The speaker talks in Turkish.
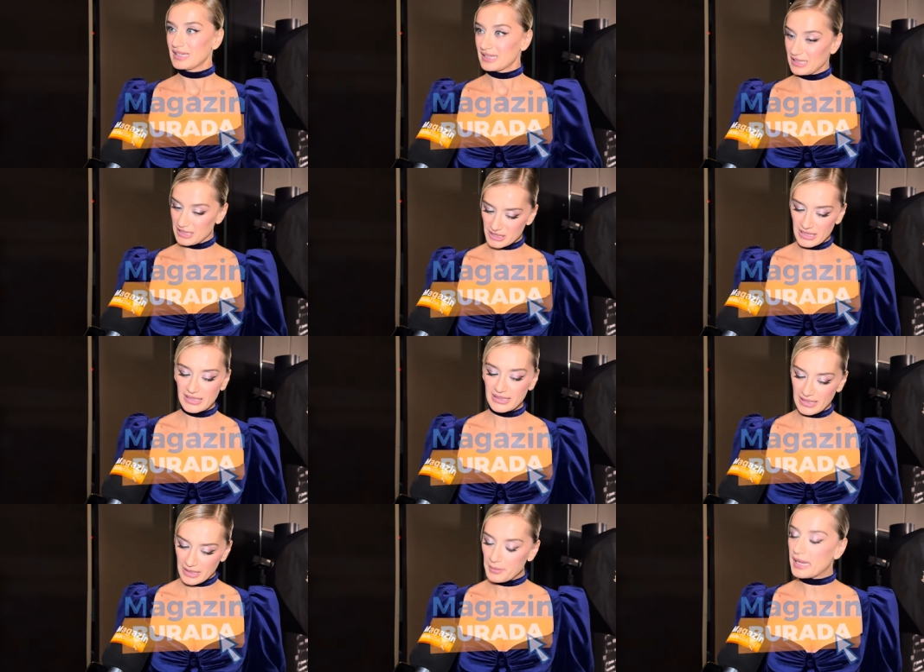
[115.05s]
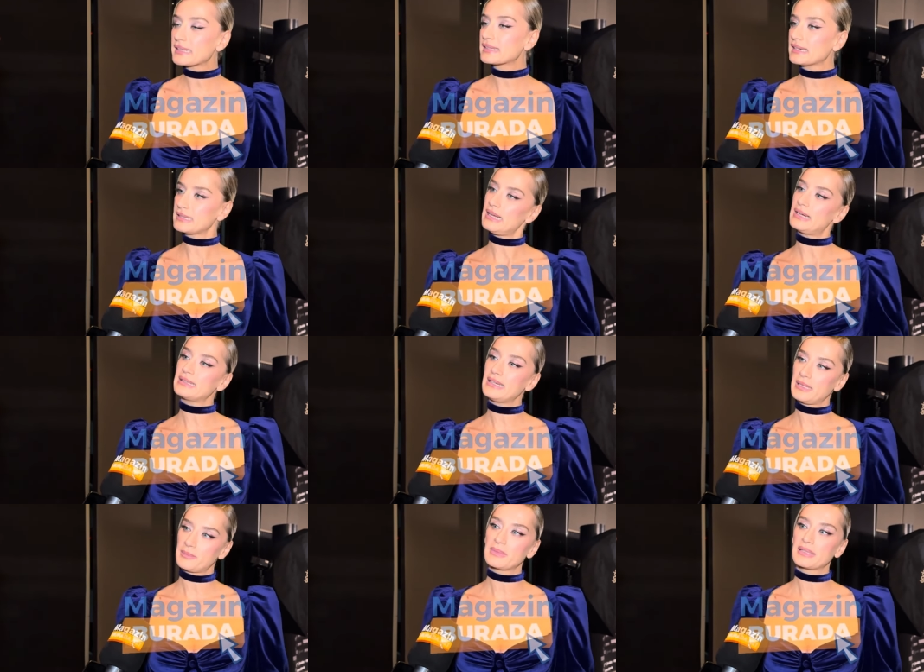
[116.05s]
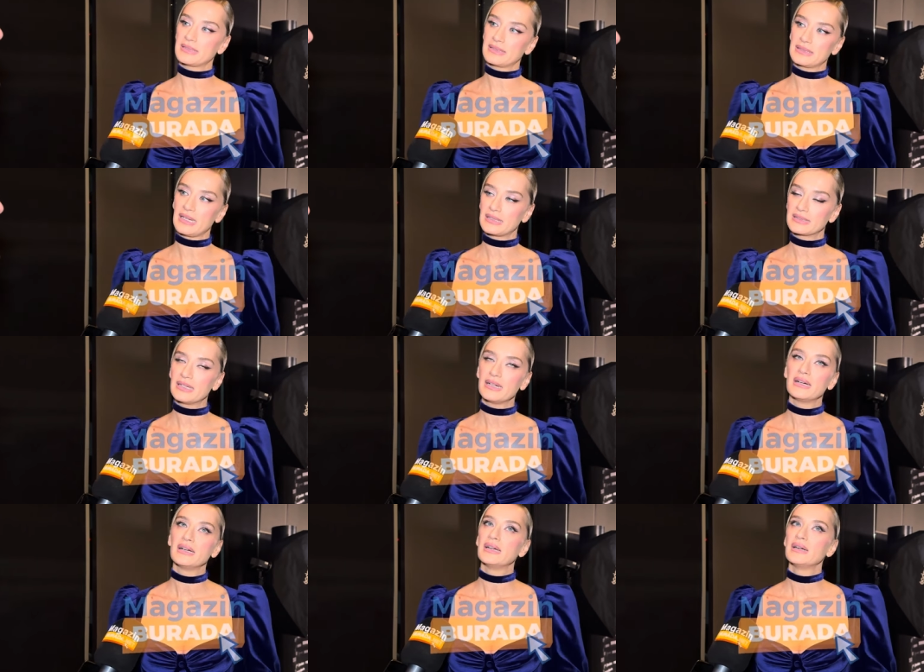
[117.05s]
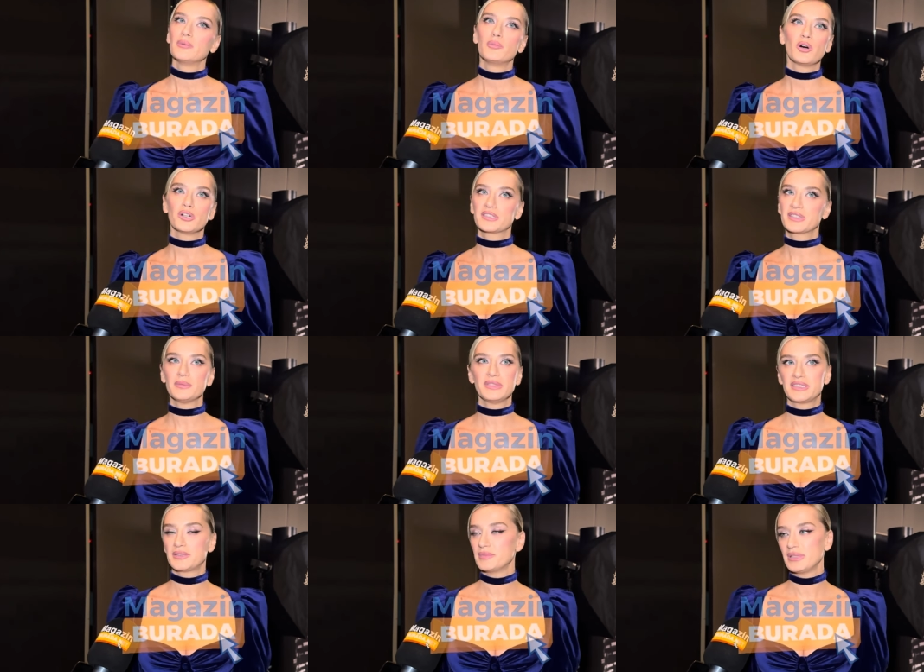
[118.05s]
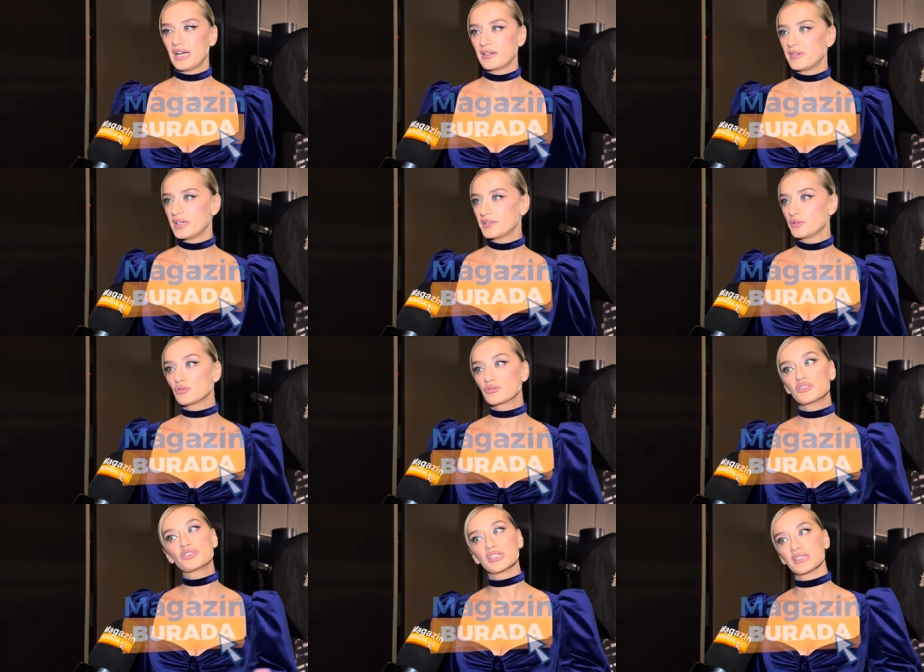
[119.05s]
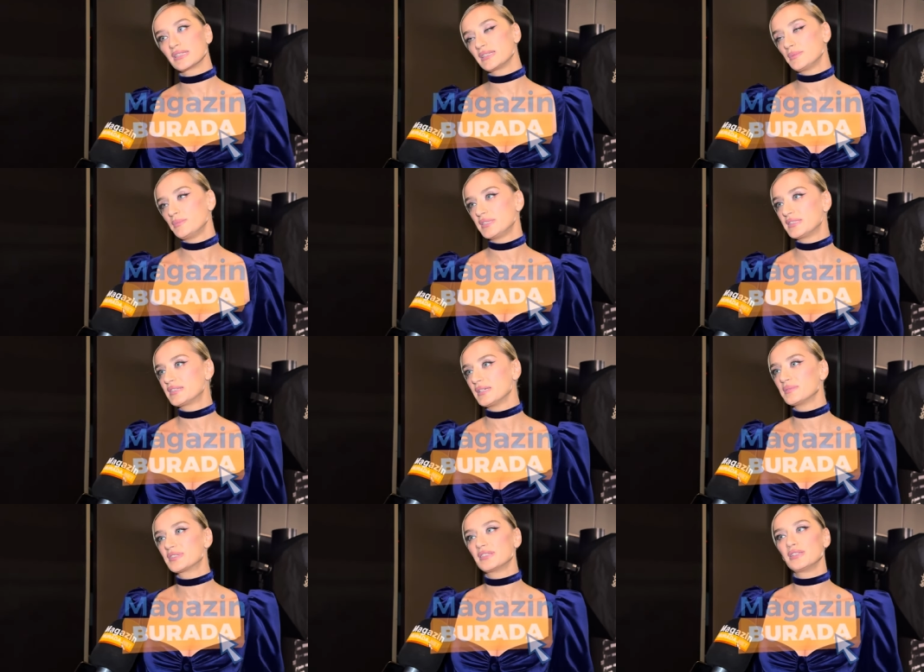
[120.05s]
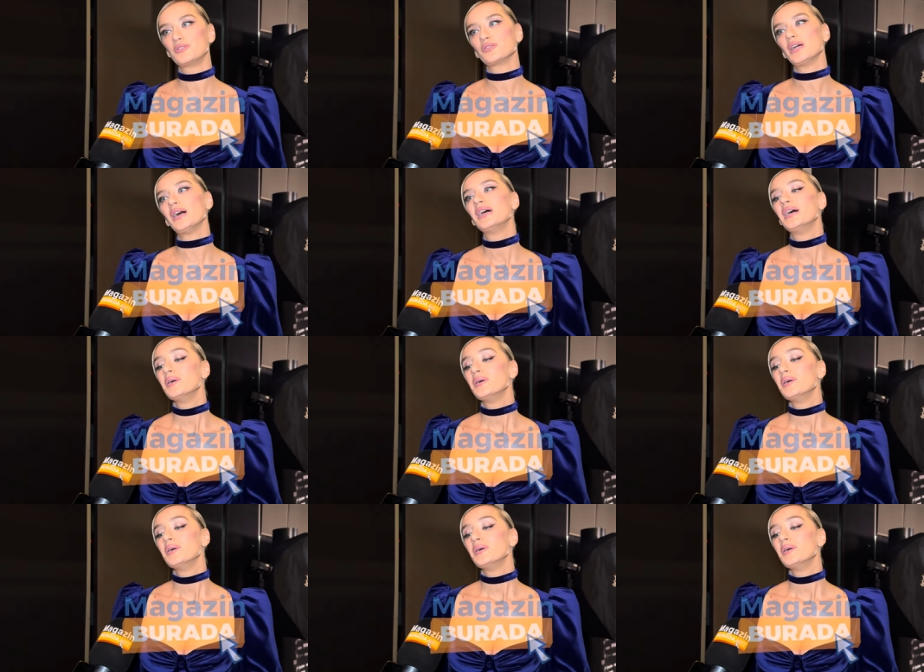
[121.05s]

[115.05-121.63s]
Gençlerde hem erkeklerde hem kadınlarda muazzam isimler var. Yurt dışına da gidip bizi temsil ediyorlar.